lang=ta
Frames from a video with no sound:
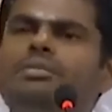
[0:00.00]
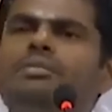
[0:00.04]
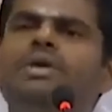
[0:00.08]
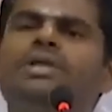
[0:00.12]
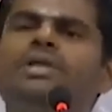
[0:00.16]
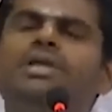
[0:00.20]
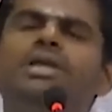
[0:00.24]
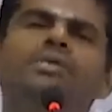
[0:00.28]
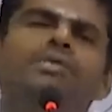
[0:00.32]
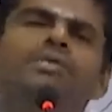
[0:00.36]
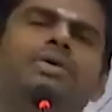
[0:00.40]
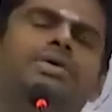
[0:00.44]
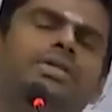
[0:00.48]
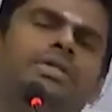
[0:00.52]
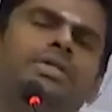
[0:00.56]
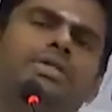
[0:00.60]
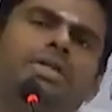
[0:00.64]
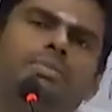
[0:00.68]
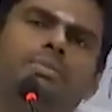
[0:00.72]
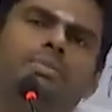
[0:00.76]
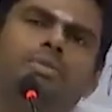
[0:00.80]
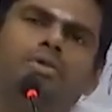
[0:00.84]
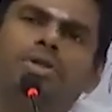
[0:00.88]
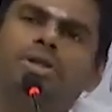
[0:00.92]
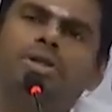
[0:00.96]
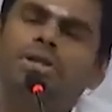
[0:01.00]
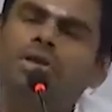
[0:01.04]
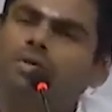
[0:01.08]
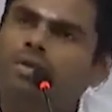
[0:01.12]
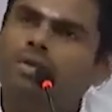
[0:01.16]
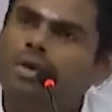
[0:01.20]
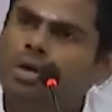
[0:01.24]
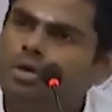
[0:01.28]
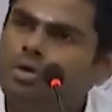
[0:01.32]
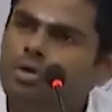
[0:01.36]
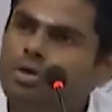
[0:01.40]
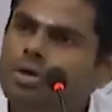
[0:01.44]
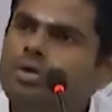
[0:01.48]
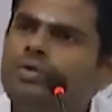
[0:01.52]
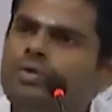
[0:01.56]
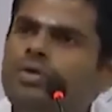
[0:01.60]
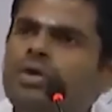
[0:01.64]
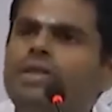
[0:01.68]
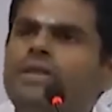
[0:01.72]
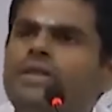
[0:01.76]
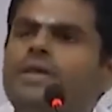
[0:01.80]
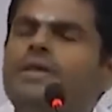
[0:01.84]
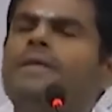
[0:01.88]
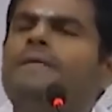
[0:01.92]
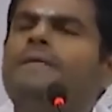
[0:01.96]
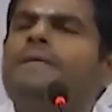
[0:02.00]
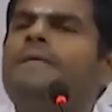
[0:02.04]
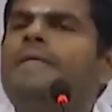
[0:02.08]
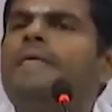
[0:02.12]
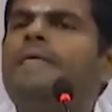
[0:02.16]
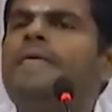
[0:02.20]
முப்பத்தாறு வருஷத்துல குடிச்சு அவங்களை கொண்டு வந்து